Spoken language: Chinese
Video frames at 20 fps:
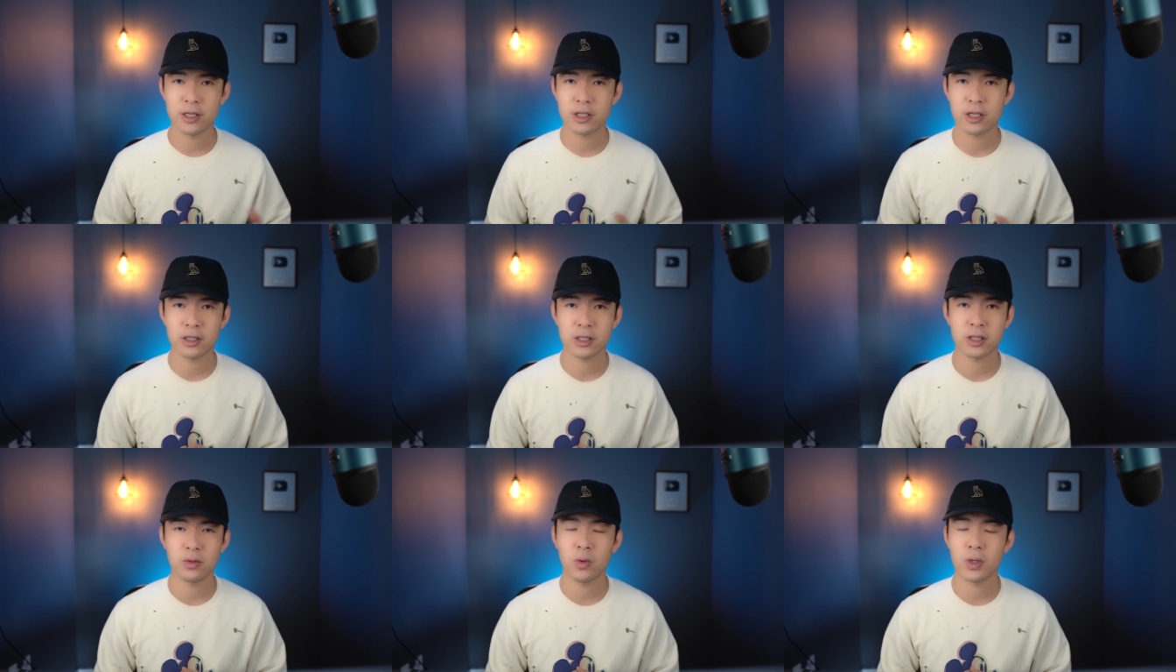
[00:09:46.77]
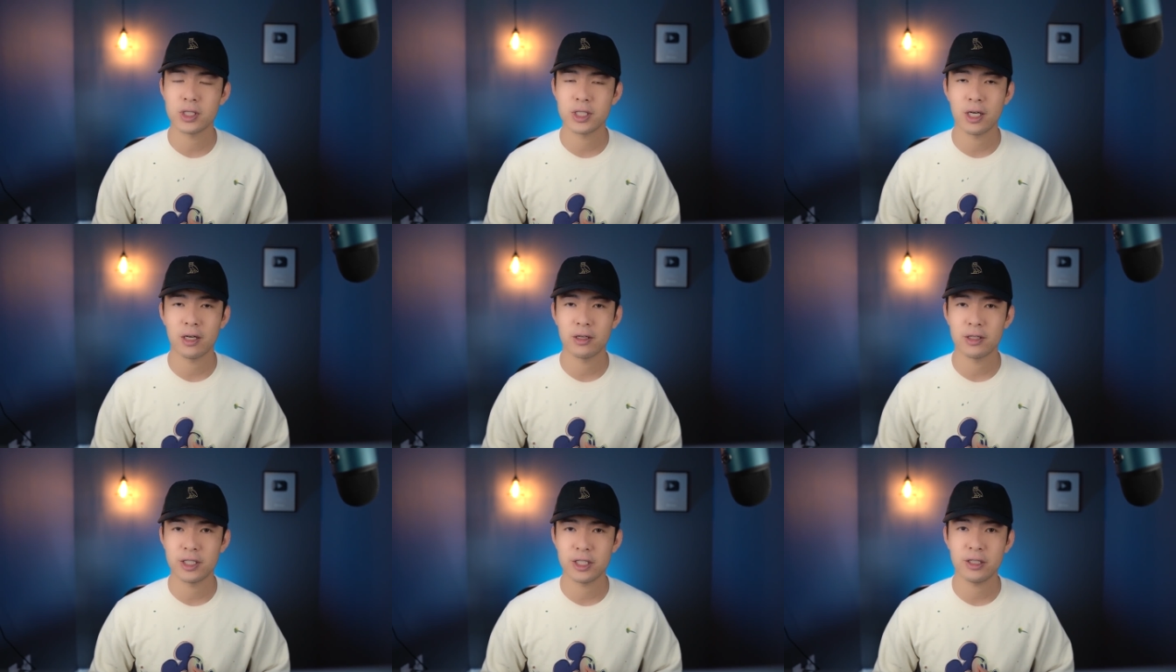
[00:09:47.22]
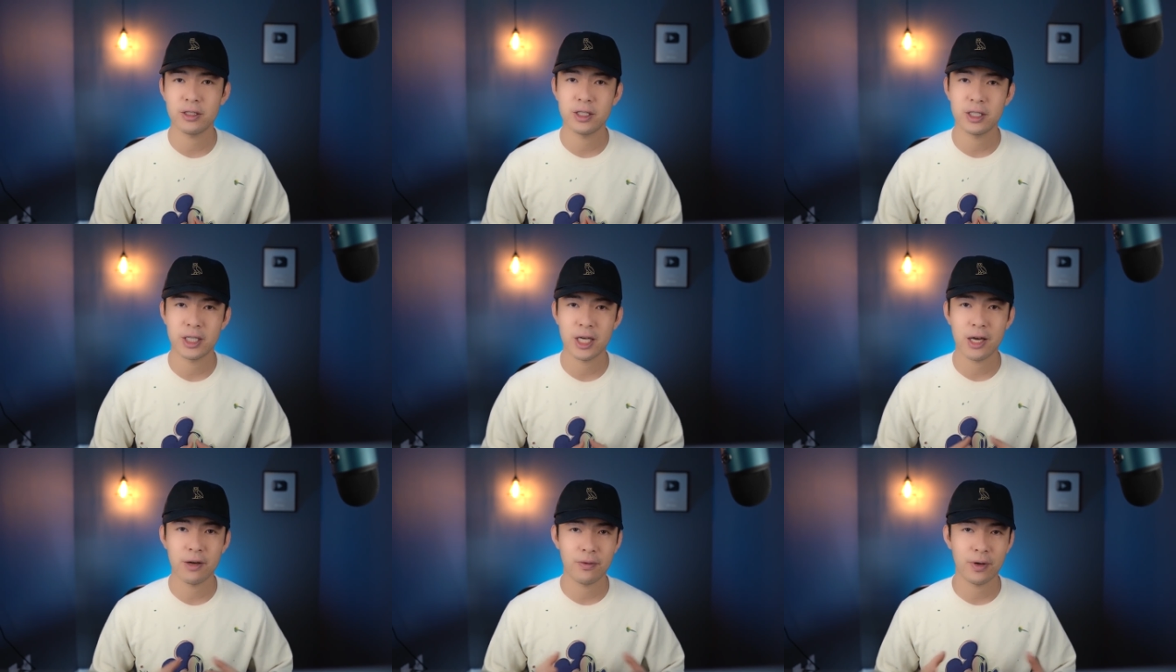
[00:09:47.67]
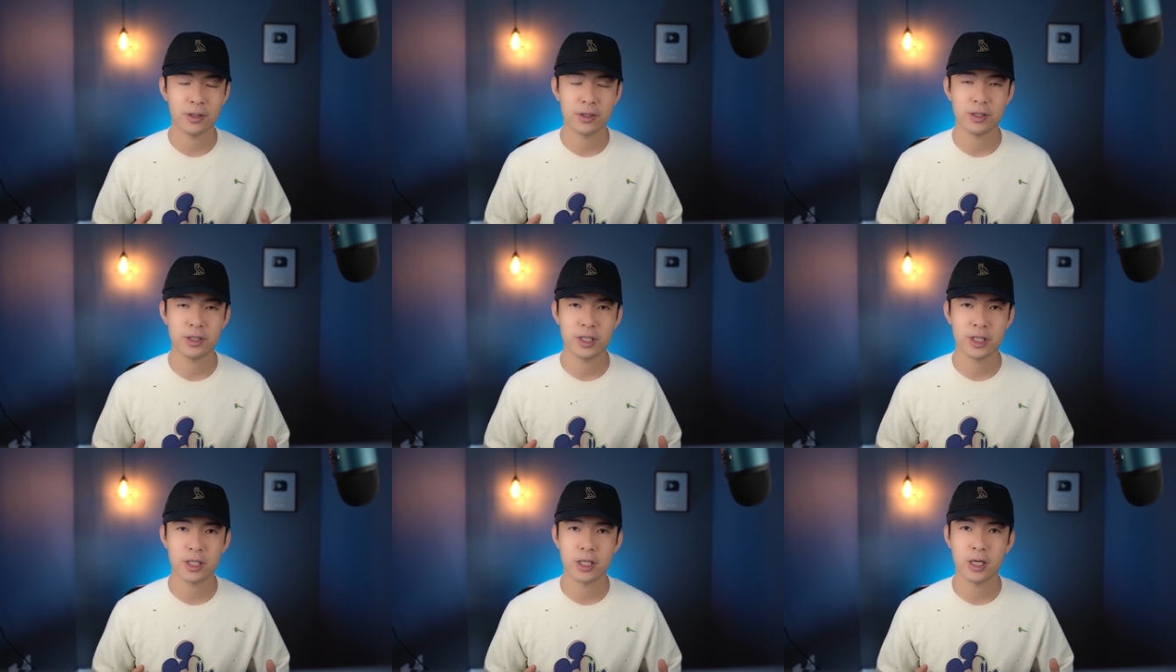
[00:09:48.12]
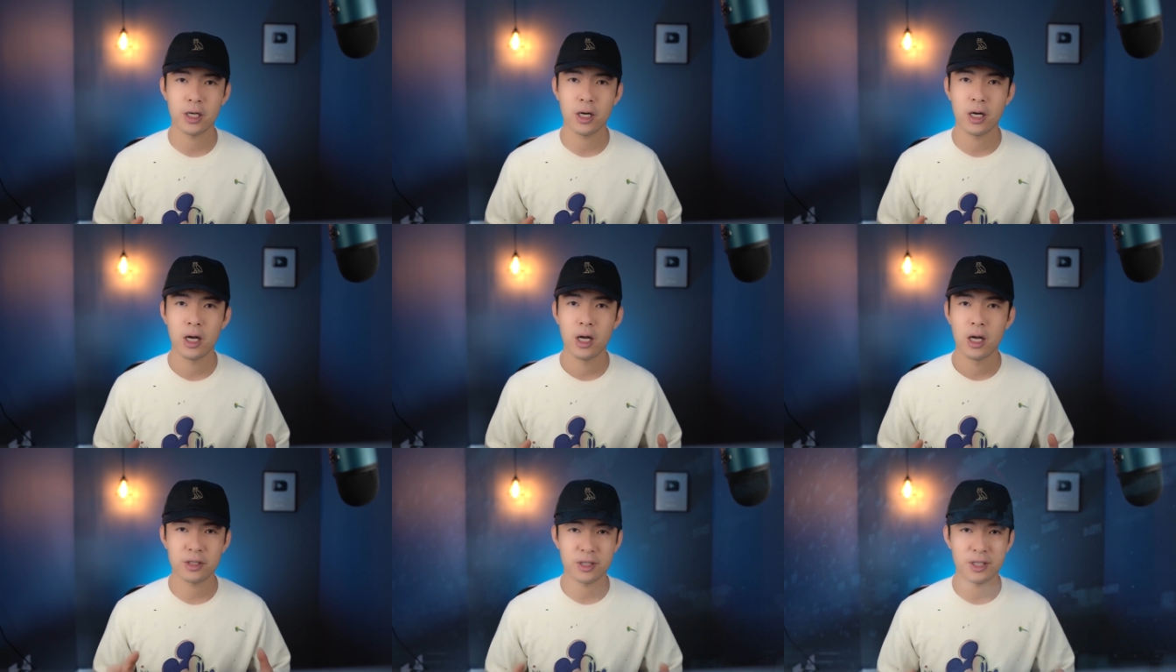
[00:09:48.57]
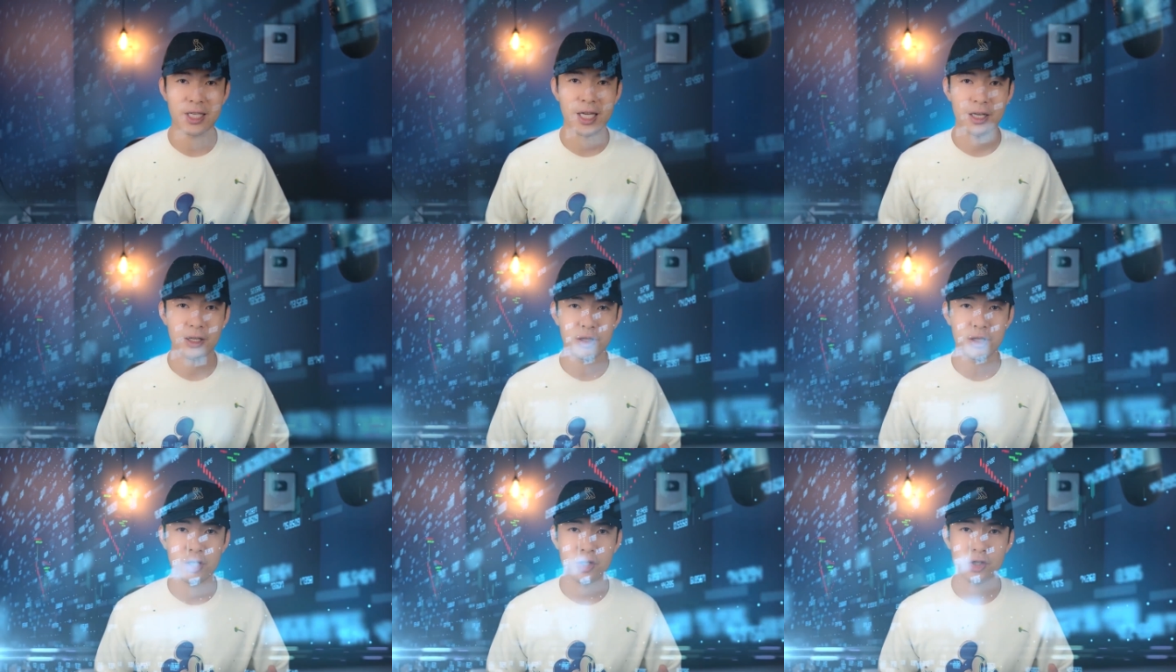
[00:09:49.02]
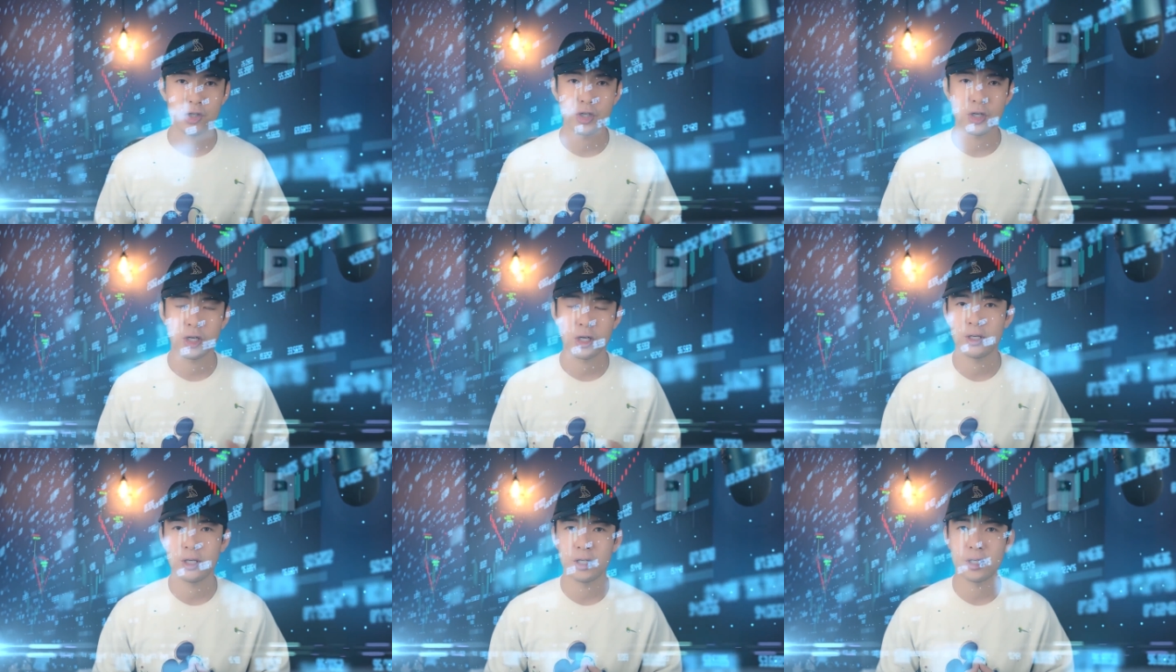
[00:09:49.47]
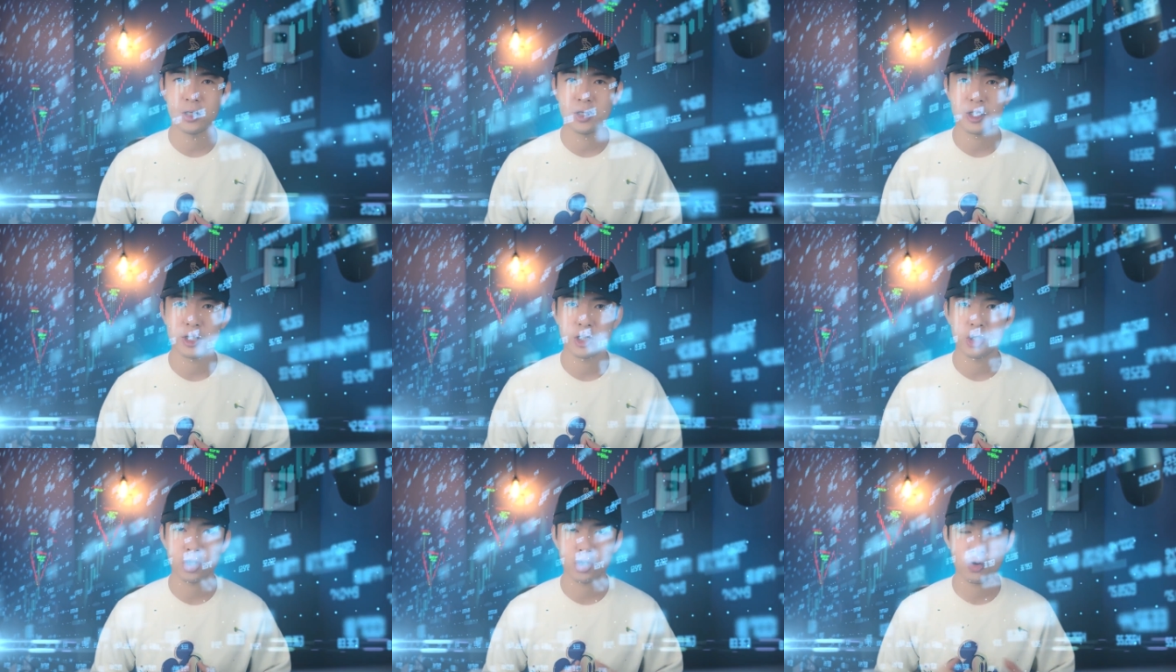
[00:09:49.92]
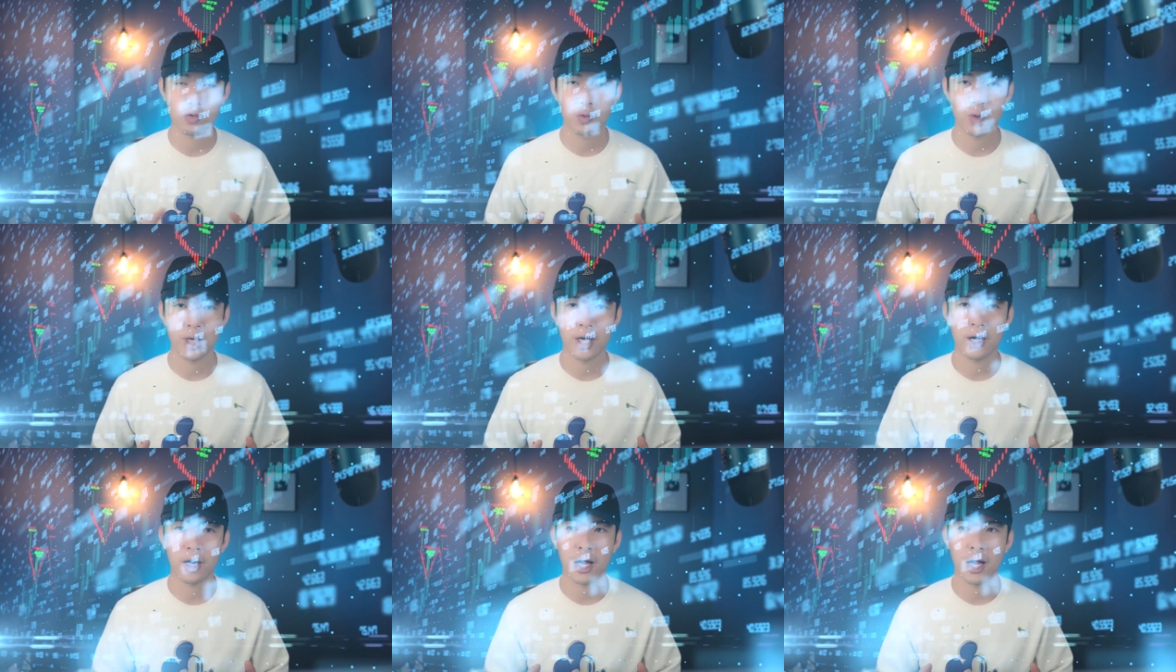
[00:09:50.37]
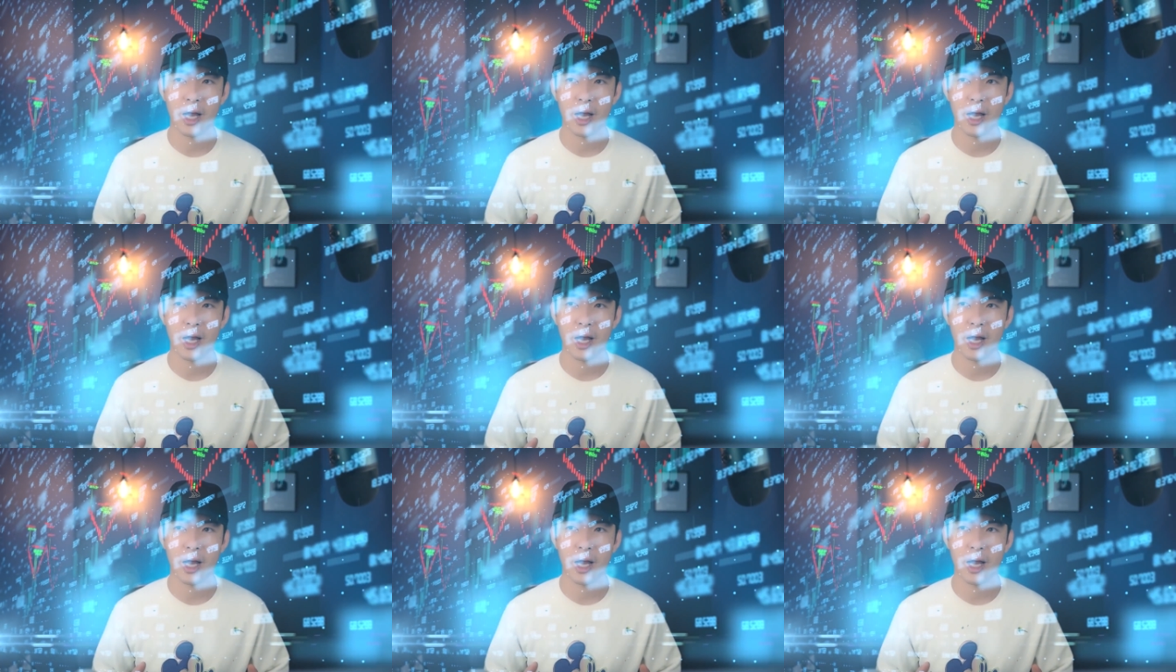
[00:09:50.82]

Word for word: 上次我讲了这个以太坊的这个增加的地址和这个数量，